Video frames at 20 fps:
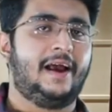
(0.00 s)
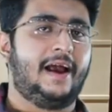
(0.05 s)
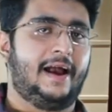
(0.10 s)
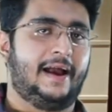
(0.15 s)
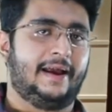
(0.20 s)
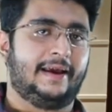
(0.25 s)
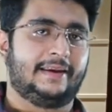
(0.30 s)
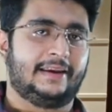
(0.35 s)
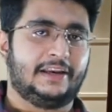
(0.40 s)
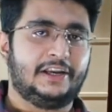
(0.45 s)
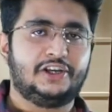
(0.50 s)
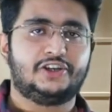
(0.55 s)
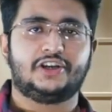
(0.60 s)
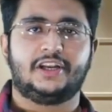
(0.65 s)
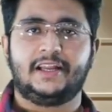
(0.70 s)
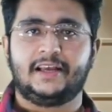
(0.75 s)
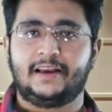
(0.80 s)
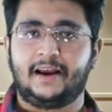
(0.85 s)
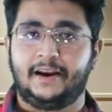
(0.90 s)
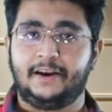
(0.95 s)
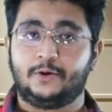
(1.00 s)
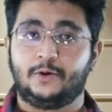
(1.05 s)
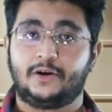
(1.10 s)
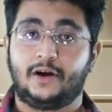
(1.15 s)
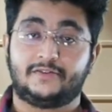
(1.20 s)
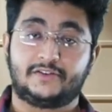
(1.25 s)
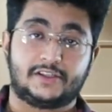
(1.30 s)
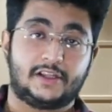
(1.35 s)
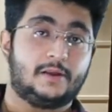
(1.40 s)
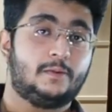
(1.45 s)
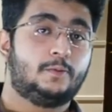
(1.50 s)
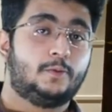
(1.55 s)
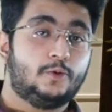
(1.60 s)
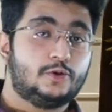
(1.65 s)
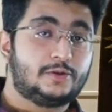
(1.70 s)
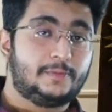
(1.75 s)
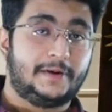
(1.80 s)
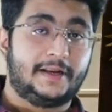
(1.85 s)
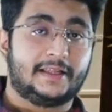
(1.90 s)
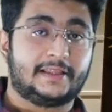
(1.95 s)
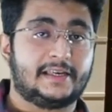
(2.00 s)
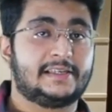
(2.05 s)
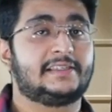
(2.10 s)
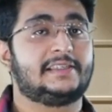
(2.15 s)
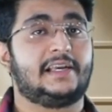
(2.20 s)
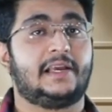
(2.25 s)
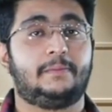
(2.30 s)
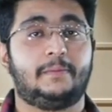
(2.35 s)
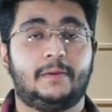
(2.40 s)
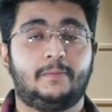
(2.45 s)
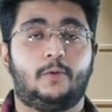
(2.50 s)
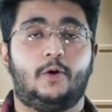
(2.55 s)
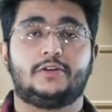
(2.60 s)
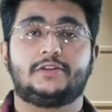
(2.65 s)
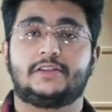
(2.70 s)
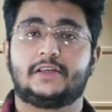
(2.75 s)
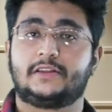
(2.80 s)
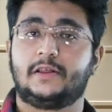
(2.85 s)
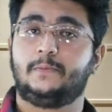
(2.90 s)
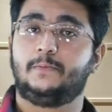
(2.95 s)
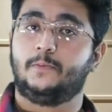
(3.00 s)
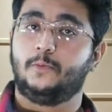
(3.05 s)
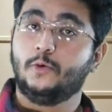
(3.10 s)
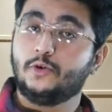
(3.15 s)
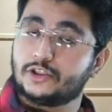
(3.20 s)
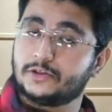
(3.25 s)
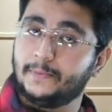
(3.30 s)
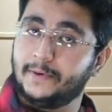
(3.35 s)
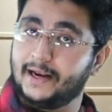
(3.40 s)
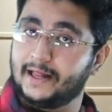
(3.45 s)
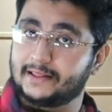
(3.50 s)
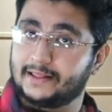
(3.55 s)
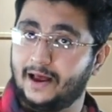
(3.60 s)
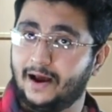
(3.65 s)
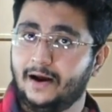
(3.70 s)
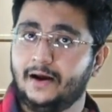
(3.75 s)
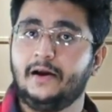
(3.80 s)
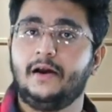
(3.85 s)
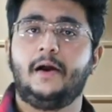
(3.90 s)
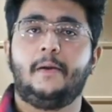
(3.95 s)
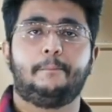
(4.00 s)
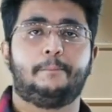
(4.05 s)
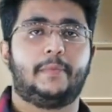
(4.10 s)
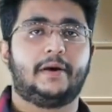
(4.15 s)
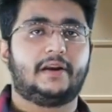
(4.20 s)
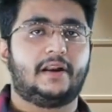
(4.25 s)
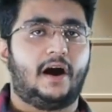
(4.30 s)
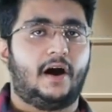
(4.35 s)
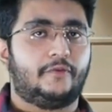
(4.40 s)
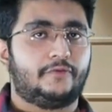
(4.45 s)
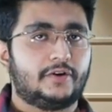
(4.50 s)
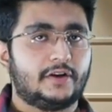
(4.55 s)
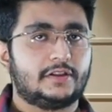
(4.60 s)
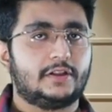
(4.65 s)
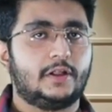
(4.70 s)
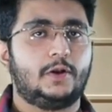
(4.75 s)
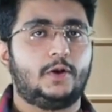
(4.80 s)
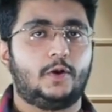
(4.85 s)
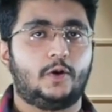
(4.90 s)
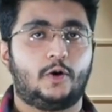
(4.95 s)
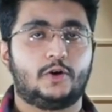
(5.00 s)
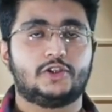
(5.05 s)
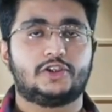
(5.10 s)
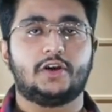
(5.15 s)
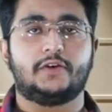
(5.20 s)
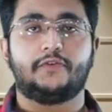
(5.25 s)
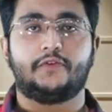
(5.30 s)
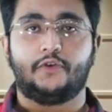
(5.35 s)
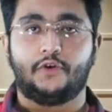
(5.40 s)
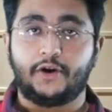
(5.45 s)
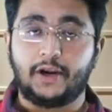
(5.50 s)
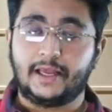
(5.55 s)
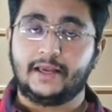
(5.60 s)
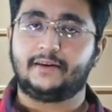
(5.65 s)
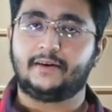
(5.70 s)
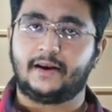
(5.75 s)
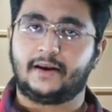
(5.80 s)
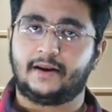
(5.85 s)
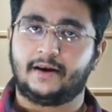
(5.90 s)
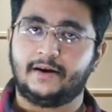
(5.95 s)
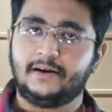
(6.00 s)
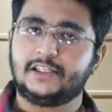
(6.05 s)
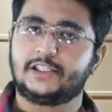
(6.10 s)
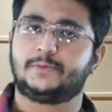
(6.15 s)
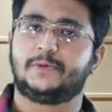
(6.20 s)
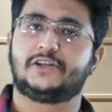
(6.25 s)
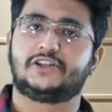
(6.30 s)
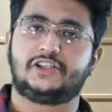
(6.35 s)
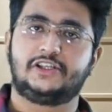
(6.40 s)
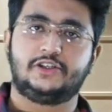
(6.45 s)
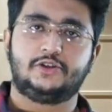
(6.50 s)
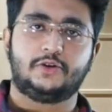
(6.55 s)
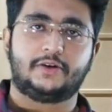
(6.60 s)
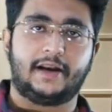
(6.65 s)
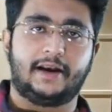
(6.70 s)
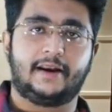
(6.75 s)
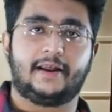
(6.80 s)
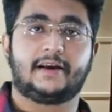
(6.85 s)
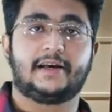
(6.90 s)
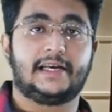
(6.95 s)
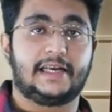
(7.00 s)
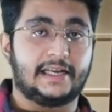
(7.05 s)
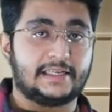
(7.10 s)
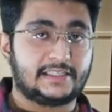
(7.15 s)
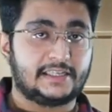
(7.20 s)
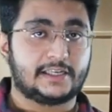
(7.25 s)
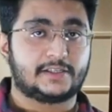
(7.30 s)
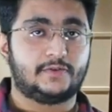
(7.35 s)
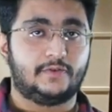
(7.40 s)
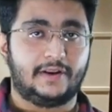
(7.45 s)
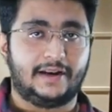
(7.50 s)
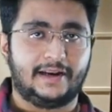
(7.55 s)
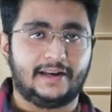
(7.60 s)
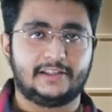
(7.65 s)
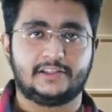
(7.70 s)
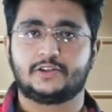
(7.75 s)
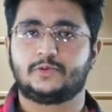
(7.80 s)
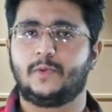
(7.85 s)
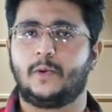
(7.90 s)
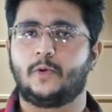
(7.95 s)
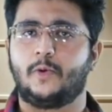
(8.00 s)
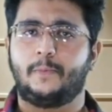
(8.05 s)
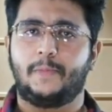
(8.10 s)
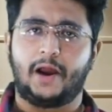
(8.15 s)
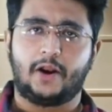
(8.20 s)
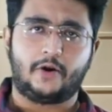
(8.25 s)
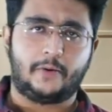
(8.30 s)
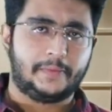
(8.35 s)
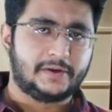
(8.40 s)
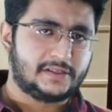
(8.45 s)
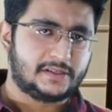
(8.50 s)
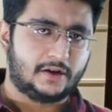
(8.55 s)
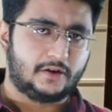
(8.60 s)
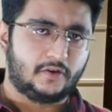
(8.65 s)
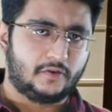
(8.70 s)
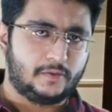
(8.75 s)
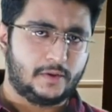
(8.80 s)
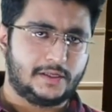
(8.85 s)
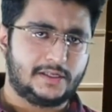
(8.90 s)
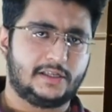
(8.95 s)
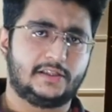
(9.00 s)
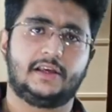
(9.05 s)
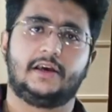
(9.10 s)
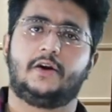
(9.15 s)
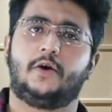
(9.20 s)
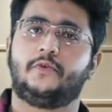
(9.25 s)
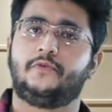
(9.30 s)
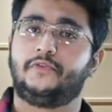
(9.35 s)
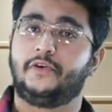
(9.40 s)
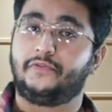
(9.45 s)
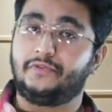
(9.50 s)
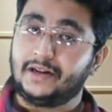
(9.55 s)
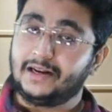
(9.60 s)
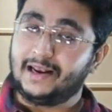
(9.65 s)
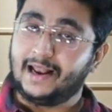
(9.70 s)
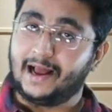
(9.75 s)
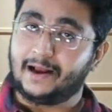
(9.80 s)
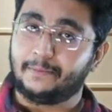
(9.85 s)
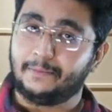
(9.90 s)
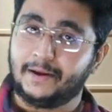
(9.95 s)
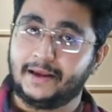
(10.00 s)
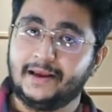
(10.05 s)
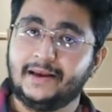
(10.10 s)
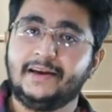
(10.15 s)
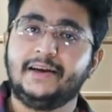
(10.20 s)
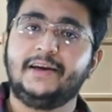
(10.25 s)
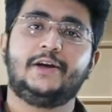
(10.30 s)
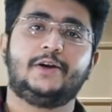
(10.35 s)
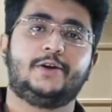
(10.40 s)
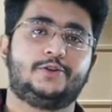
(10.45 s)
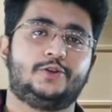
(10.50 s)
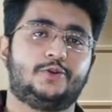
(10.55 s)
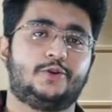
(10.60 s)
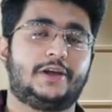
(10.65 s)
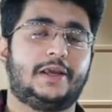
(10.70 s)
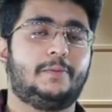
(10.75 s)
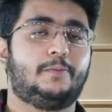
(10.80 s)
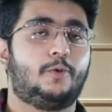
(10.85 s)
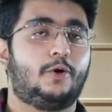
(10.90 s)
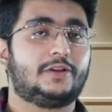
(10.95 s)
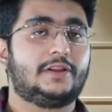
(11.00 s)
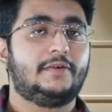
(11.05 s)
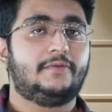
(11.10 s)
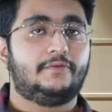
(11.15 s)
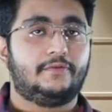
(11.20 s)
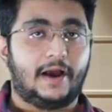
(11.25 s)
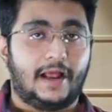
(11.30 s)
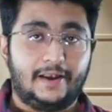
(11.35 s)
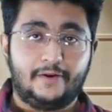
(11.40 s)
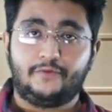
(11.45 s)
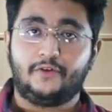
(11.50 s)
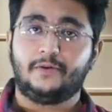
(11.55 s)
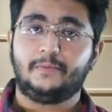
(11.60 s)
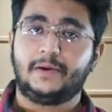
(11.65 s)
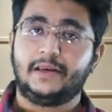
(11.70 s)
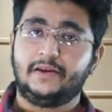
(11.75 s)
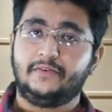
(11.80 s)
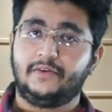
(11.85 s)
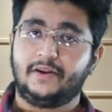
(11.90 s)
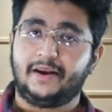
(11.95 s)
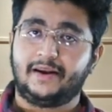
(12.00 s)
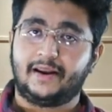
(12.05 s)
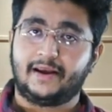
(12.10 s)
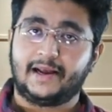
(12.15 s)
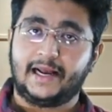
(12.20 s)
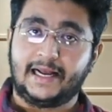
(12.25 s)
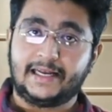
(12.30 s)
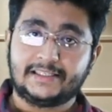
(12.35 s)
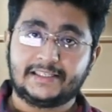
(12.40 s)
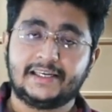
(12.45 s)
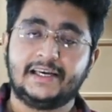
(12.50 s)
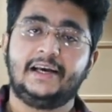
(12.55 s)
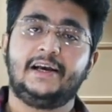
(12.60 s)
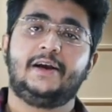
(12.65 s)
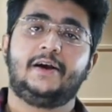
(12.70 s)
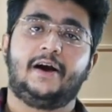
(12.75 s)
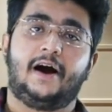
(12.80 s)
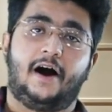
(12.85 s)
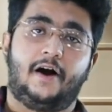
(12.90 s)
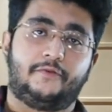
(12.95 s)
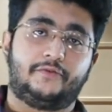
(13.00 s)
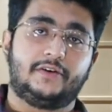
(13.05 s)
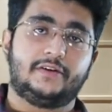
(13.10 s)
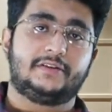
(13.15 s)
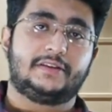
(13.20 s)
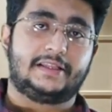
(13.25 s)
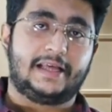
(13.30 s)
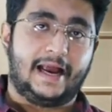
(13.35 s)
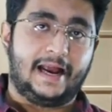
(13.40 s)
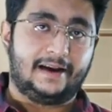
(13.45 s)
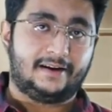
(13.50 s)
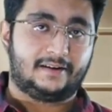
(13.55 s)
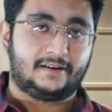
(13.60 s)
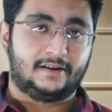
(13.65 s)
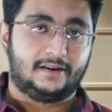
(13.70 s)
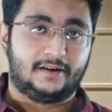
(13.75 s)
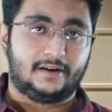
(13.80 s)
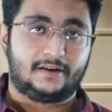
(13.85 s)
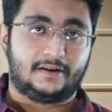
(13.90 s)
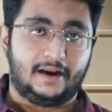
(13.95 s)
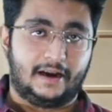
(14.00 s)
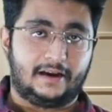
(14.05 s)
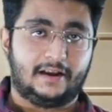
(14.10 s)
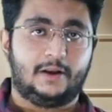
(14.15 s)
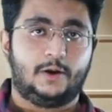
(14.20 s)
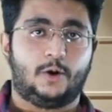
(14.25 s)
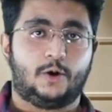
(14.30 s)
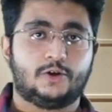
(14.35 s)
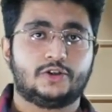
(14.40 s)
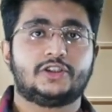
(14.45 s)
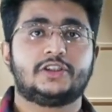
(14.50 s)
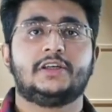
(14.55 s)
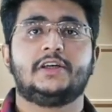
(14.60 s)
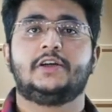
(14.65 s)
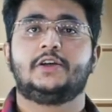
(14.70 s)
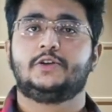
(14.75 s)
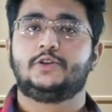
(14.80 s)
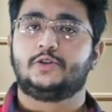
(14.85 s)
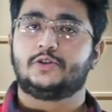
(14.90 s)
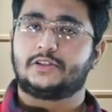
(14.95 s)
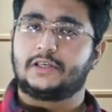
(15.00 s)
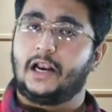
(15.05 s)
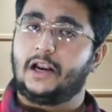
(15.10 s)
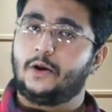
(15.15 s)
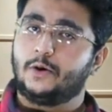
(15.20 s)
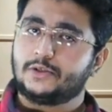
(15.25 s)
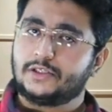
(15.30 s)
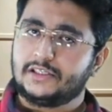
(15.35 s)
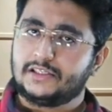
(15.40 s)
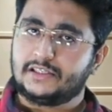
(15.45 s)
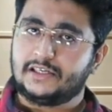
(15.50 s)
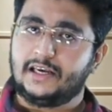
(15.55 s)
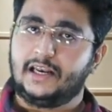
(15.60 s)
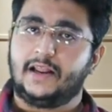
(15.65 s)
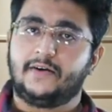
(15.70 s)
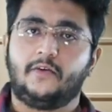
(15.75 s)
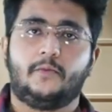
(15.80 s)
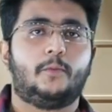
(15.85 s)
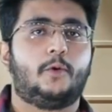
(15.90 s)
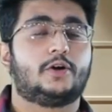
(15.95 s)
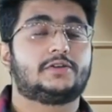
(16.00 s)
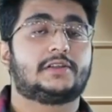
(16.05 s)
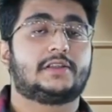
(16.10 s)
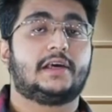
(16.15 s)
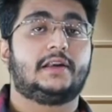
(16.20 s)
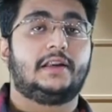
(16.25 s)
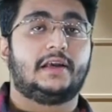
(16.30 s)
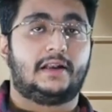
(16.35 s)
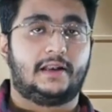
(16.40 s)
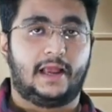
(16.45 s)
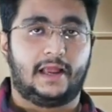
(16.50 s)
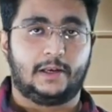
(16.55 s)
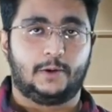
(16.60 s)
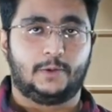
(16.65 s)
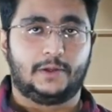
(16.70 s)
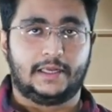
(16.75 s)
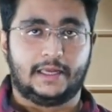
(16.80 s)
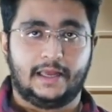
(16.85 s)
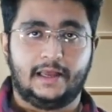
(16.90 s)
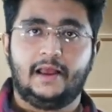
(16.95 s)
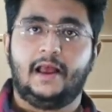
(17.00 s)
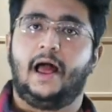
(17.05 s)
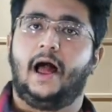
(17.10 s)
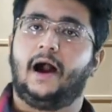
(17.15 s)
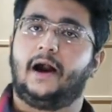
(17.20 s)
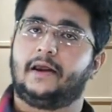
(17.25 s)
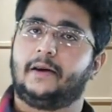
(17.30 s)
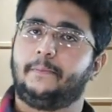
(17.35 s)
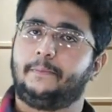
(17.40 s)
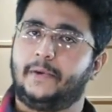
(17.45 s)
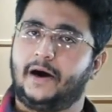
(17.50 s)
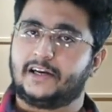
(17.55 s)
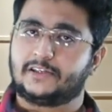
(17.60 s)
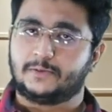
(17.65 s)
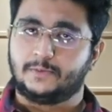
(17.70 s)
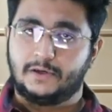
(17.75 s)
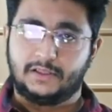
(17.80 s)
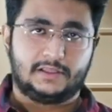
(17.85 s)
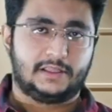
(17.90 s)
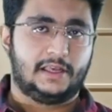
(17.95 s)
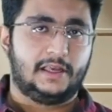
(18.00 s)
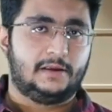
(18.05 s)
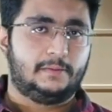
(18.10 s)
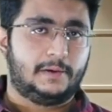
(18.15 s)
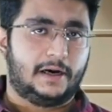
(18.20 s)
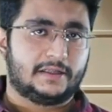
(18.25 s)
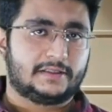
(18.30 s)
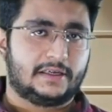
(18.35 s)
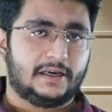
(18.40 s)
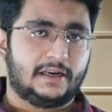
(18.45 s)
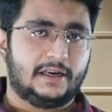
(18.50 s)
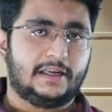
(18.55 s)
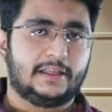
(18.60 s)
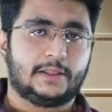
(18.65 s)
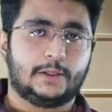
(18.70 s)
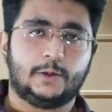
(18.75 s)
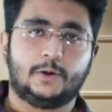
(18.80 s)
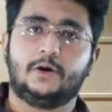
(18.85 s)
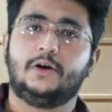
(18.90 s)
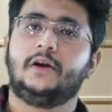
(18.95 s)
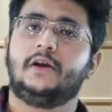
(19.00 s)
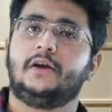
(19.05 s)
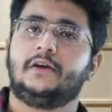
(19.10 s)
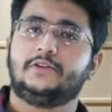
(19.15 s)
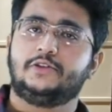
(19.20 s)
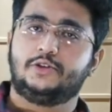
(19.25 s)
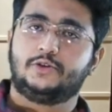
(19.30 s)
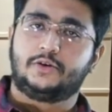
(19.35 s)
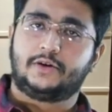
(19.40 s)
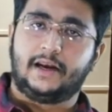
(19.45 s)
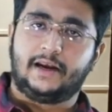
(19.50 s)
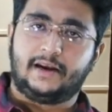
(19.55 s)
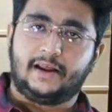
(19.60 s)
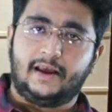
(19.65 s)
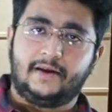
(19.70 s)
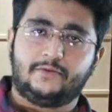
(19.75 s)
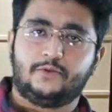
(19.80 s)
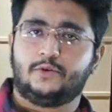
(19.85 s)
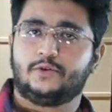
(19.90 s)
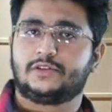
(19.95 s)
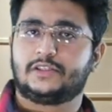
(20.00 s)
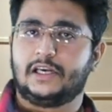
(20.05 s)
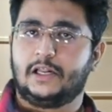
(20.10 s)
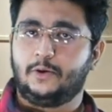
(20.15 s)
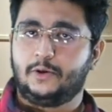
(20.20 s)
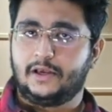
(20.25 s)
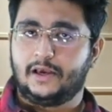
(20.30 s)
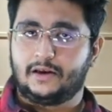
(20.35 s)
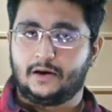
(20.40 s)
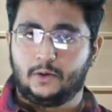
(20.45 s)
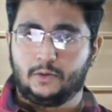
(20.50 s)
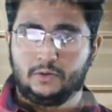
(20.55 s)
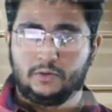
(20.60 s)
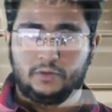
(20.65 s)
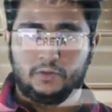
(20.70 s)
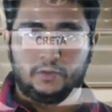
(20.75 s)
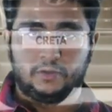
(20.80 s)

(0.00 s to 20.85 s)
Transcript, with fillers: एंड इनिशियली गाड़ी को काफ़ी ज़्यादा बूस्ट मिला था सेल में बहुत ज़्यादा बूस्ट मिला था बट आफ्टर द लॉन्च ऑफ हुडे क्रेटा स्पेशली जो क्रेटा का एस एक्स वेरियंट है जिसमें आपको पैनरामिक सनरूफ मिल जाती है अराउंड फिफ्टीन लाख में जो कि बहुत ही वैल्यू फॉर मनी वेरियंट है गाइस आफ्टर दैट क्रेटा लॉन्च जो सेल्टोस की सेल है वो बहुत ज़्यादा डिक्लाइन हुई है अगर हम पास मंथ की बात कर ले तो जो क्रेटा है वो सेल हुई है अराउंड